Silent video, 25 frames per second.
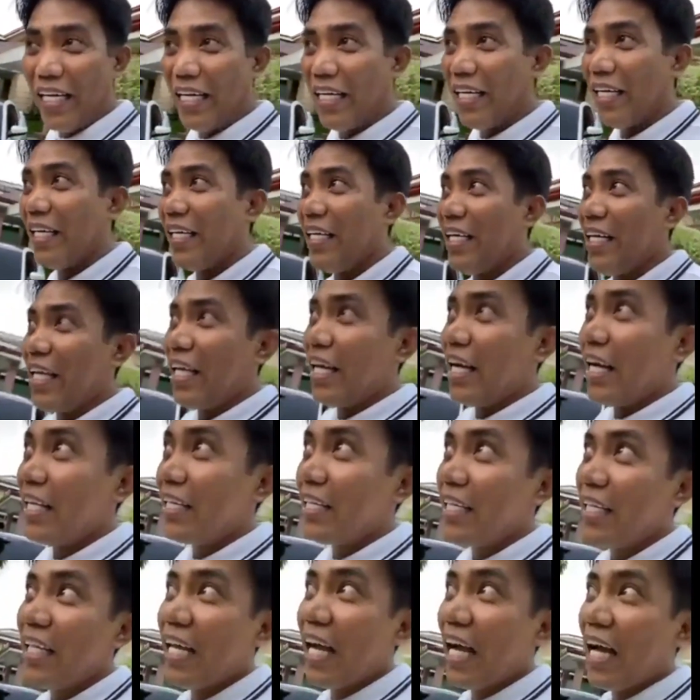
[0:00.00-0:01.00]
porsyento
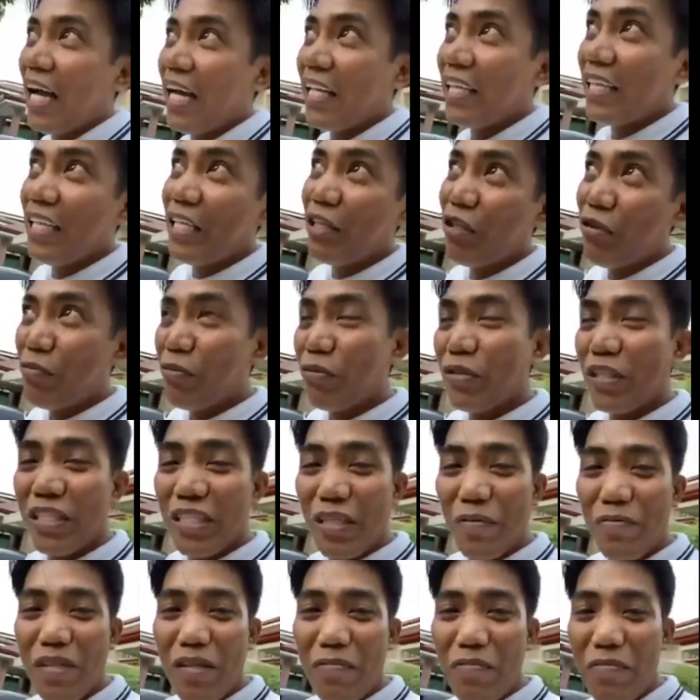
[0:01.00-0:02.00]
ng kanilang
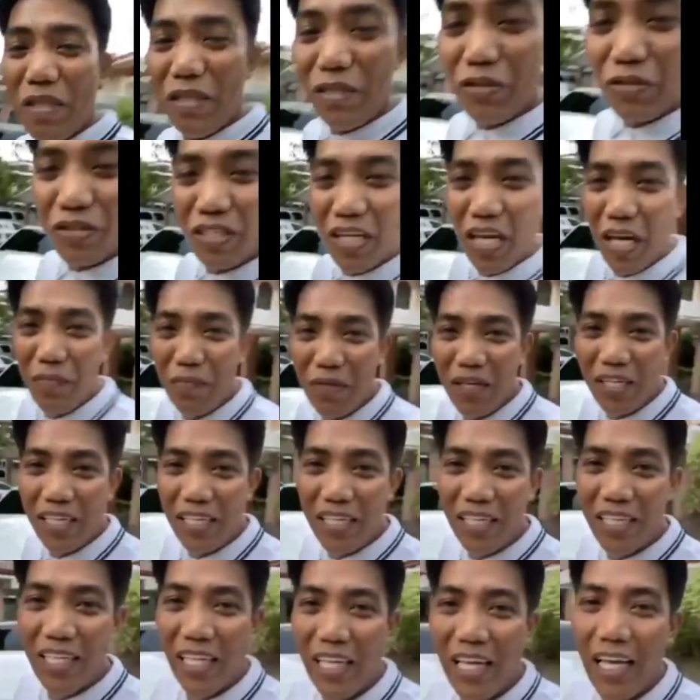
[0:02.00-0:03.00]
yaman, malaking
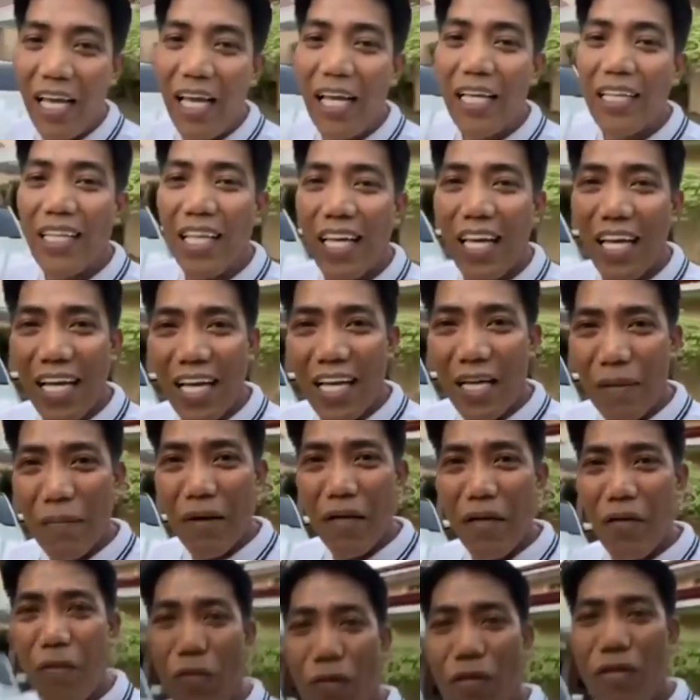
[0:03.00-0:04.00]
tulong na umano ito
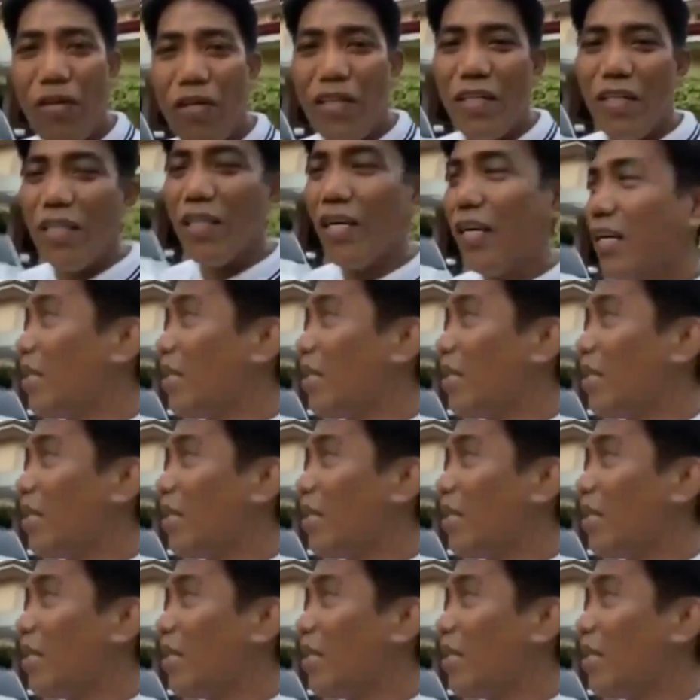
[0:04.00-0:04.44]
para